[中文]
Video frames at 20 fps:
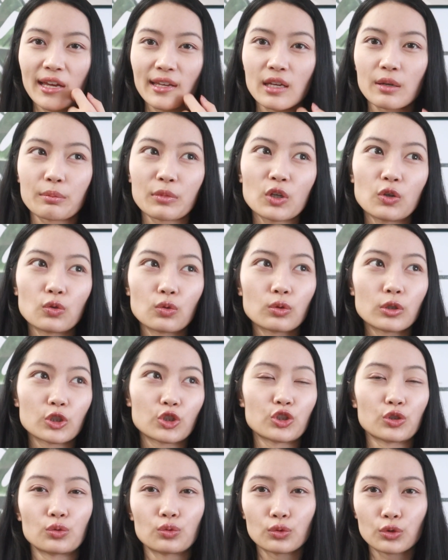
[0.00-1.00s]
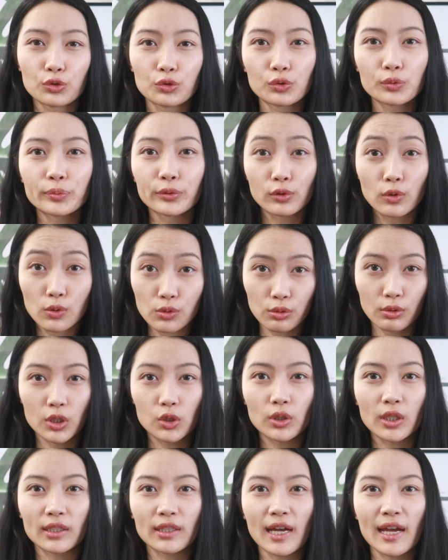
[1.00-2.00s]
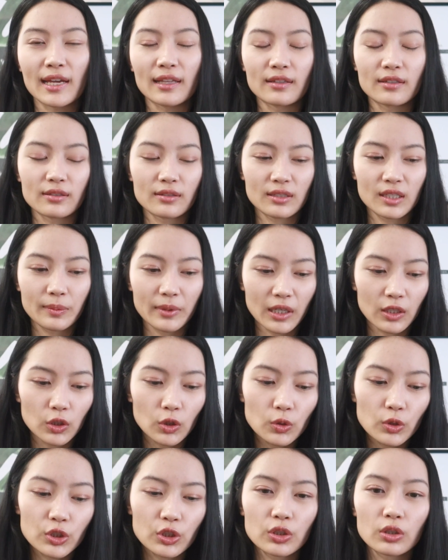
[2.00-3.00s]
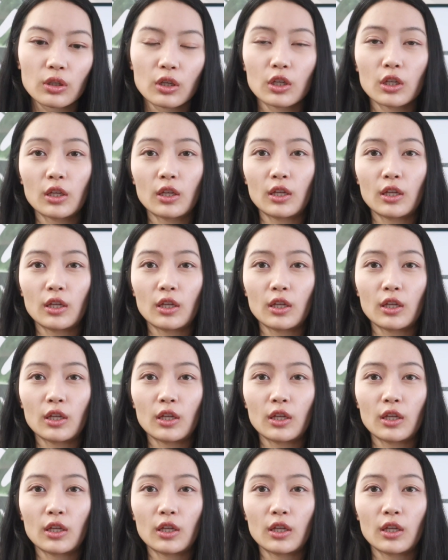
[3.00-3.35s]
也没有过只读书不工作的状态了，基本上都是